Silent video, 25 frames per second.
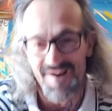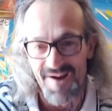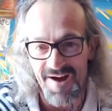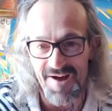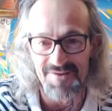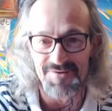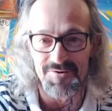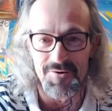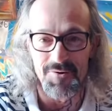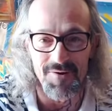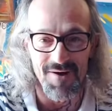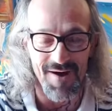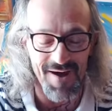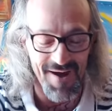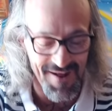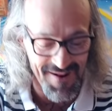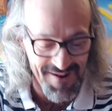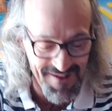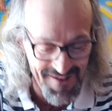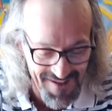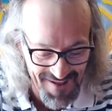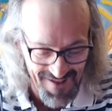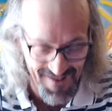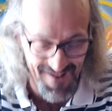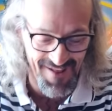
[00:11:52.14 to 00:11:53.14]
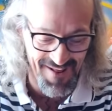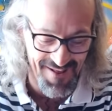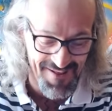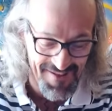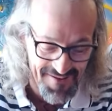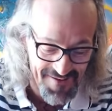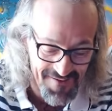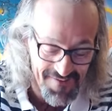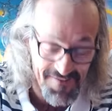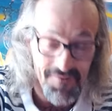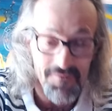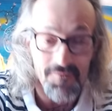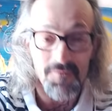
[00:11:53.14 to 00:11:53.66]
a giocare
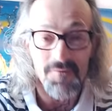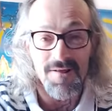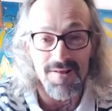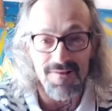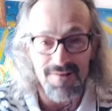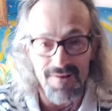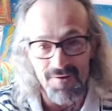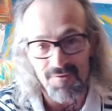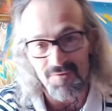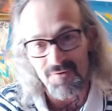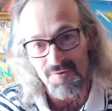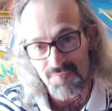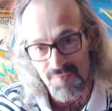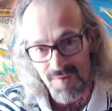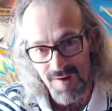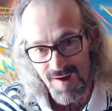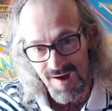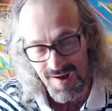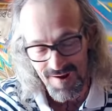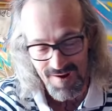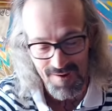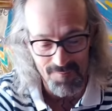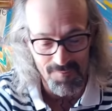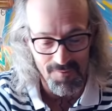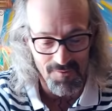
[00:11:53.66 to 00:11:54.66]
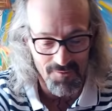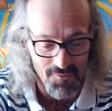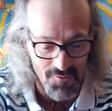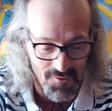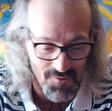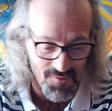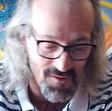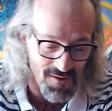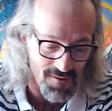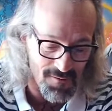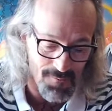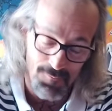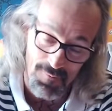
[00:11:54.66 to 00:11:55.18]
ogni tanto si fa anche per,
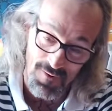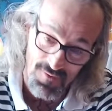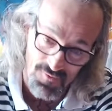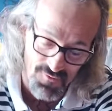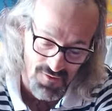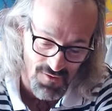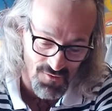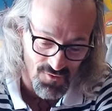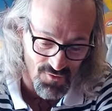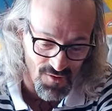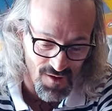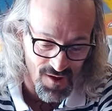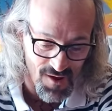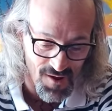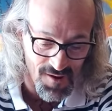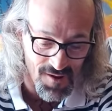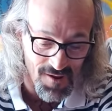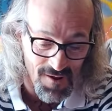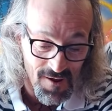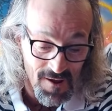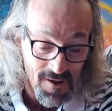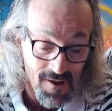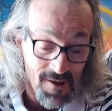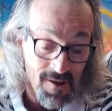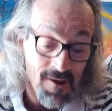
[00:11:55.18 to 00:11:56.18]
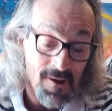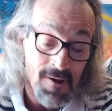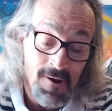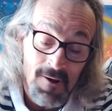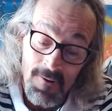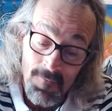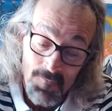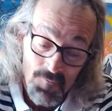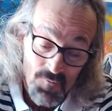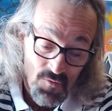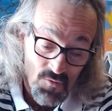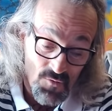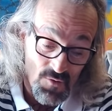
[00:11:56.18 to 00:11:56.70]
schiozza, per scherzare.
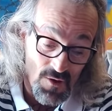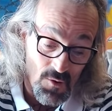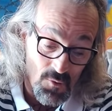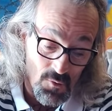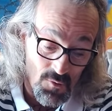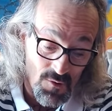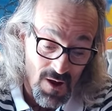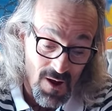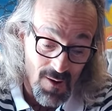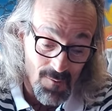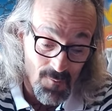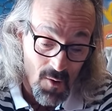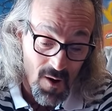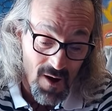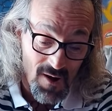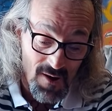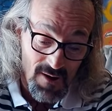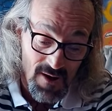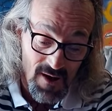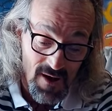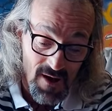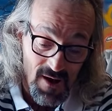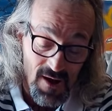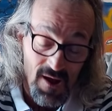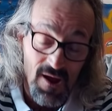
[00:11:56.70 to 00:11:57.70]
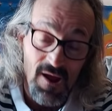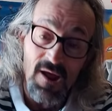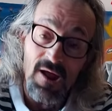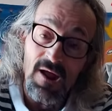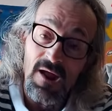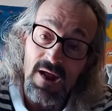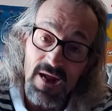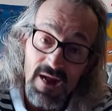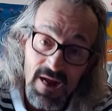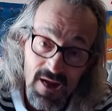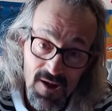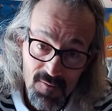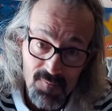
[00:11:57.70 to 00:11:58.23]
Salutiamo anche
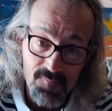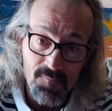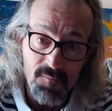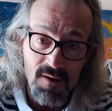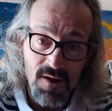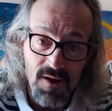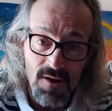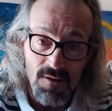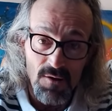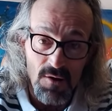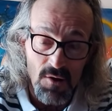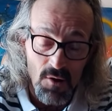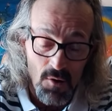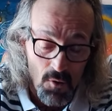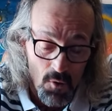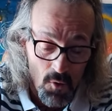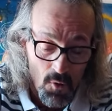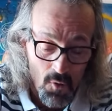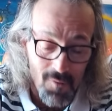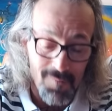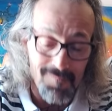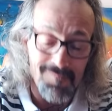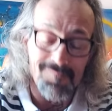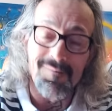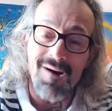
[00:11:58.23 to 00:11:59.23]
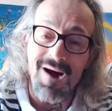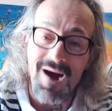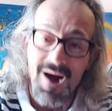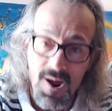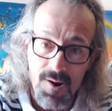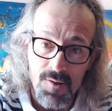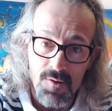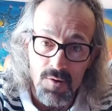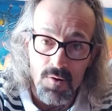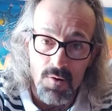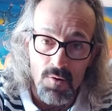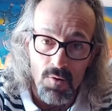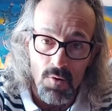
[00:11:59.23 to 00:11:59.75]
il mitico
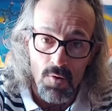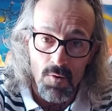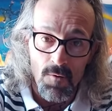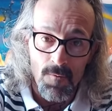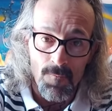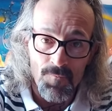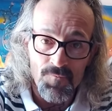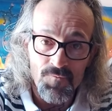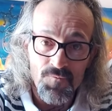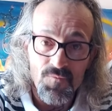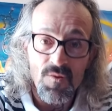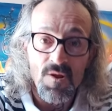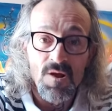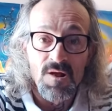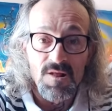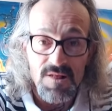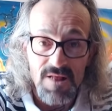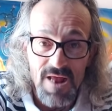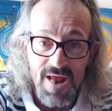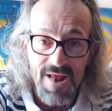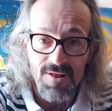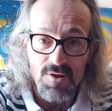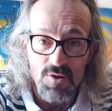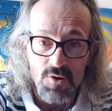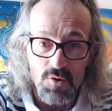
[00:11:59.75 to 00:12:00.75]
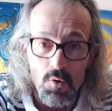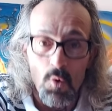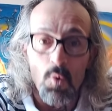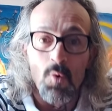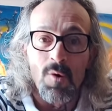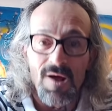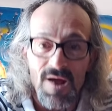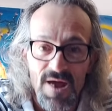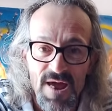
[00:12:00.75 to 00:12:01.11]
Marco, detto